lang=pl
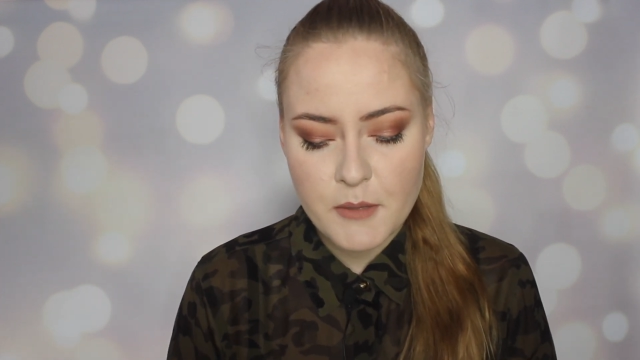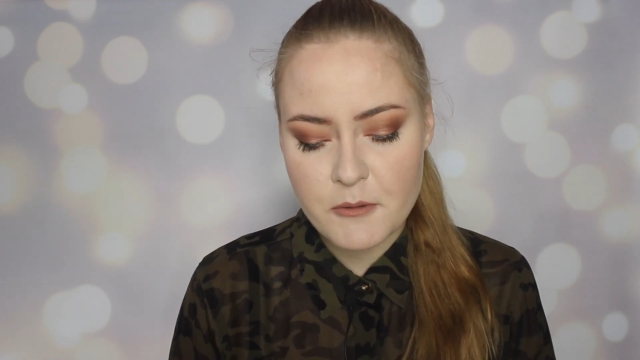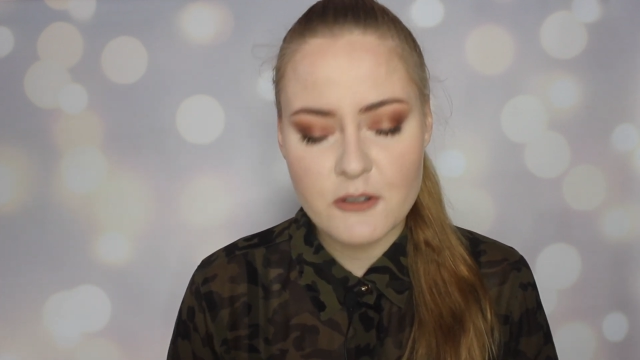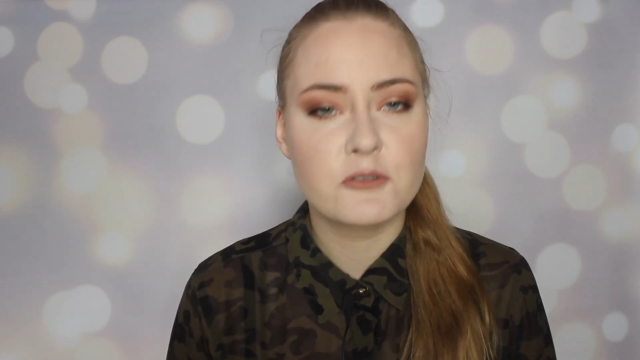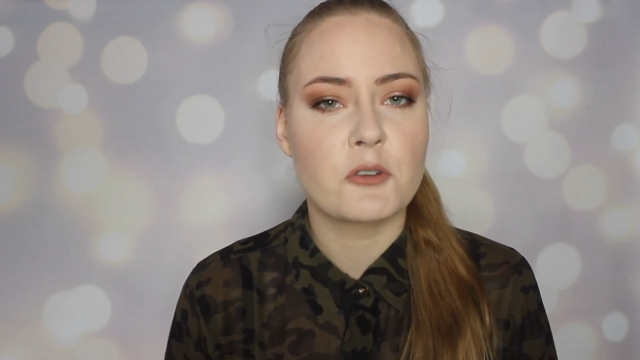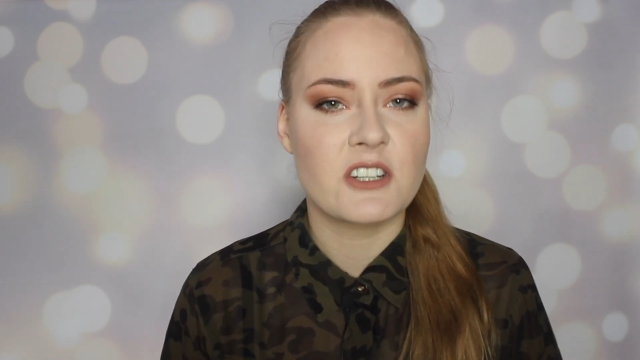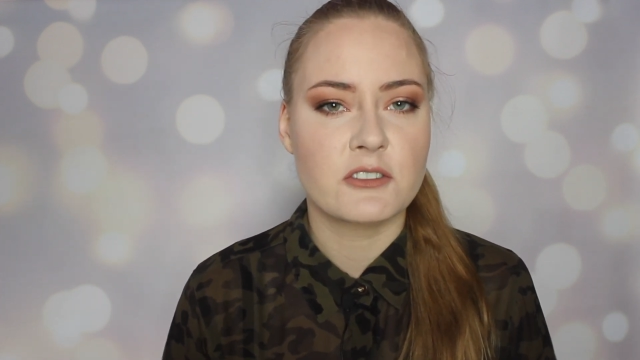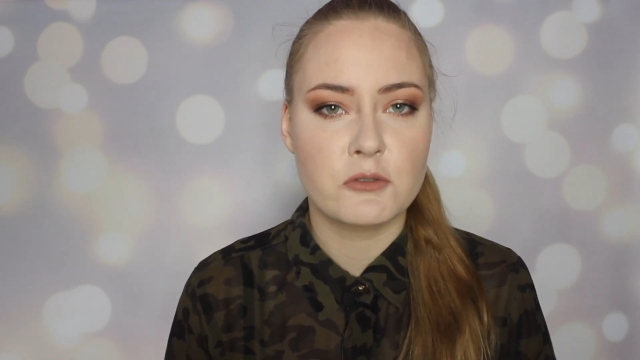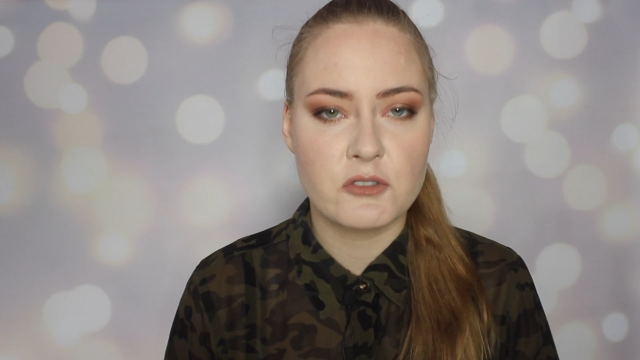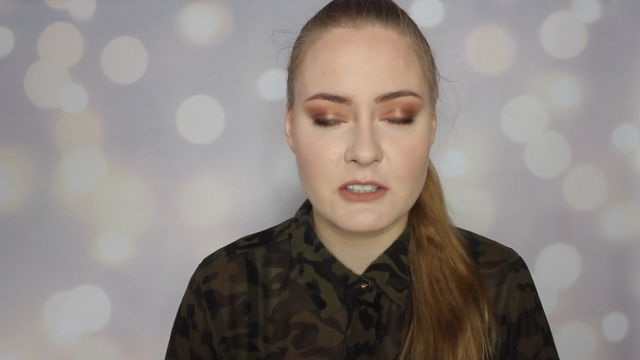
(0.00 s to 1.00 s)
Po prostu od
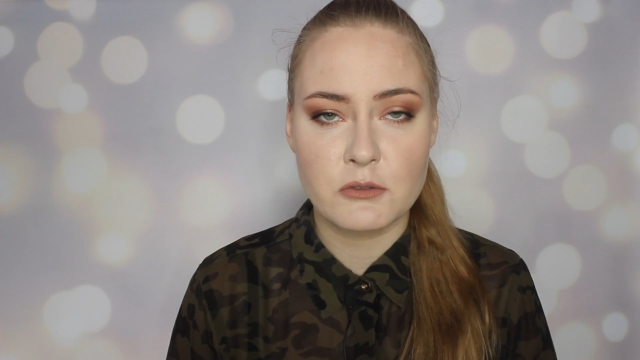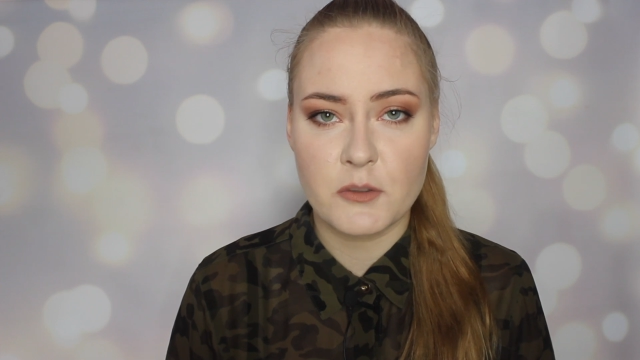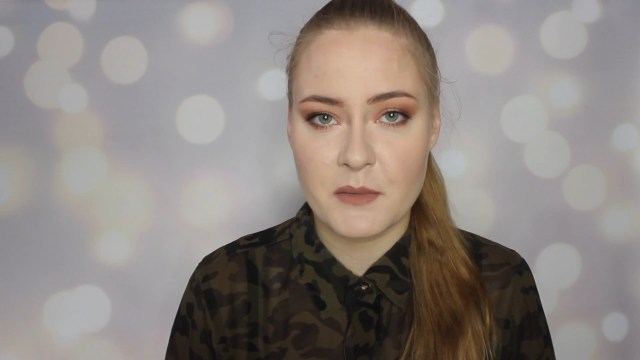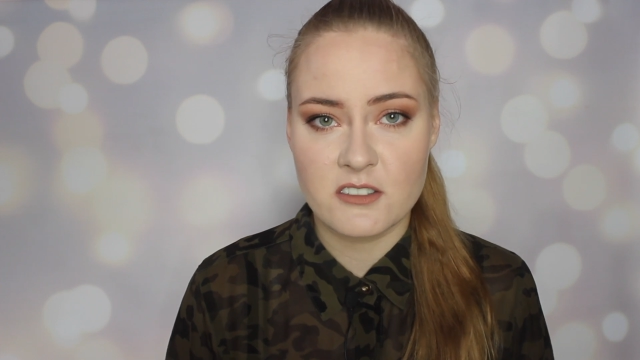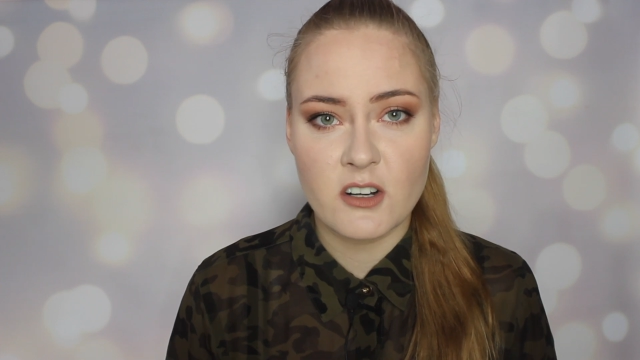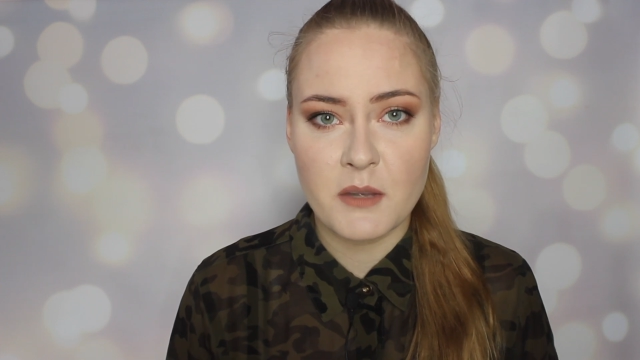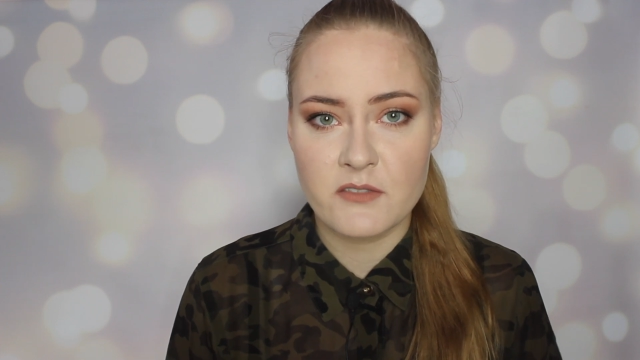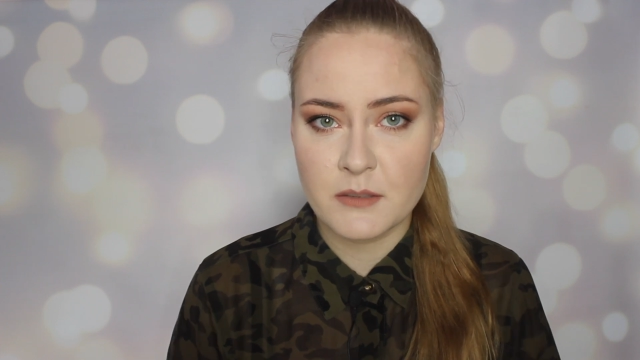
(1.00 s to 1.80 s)
czasu do czasu sobie zrobię.